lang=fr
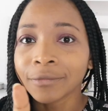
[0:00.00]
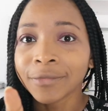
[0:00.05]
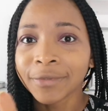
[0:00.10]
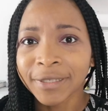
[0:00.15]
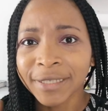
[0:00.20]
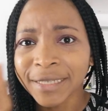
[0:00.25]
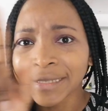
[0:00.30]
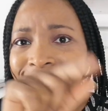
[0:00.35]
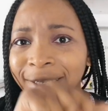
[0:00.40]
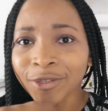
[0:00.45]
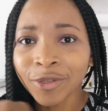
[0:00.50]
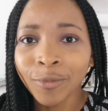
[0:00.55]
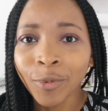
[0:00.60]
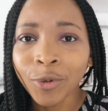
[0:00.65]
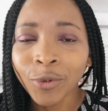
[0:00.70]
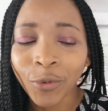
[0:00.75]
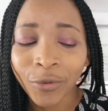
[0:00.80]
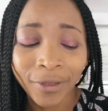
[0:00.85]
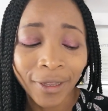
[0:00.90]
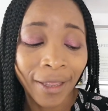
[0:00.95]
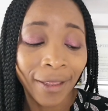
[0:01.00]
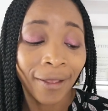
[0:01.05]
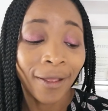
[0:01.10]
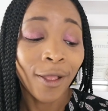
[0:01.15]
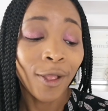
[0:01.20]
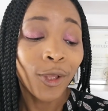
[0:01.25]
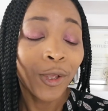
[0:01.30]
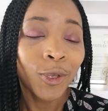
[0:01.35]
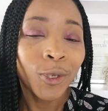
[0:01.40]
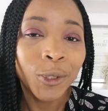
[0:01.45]
C'est exactement le contraire.
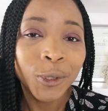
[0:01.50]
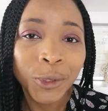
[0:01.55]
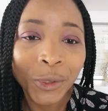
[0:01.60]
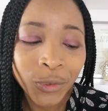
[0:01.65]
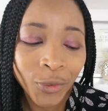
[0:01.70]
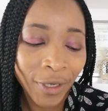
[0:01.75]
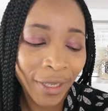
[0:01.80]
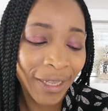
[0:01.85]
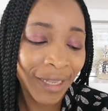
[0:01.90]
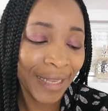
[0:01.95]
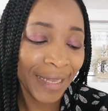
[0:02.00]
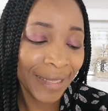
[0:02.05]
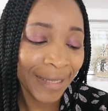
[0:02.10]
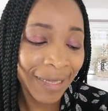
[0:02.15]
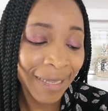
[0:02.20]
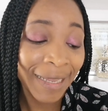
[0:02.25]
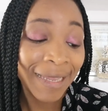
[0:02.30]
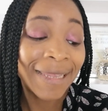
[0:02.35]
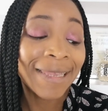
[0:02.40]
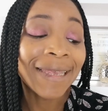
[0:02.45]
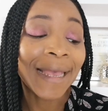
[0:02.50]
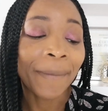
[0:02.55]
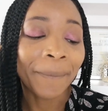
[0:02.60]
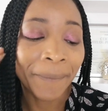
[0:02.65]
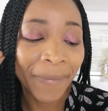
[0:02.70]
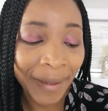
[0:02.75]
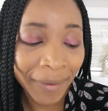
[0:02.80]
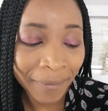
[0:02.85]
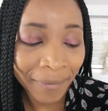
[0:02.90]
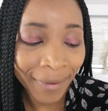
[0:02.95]
J'aurais été
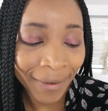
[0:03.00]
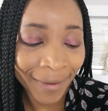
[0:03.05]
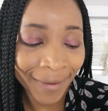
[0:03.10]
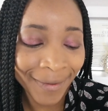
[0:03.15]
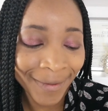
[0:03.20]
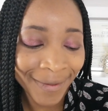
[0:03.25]
capable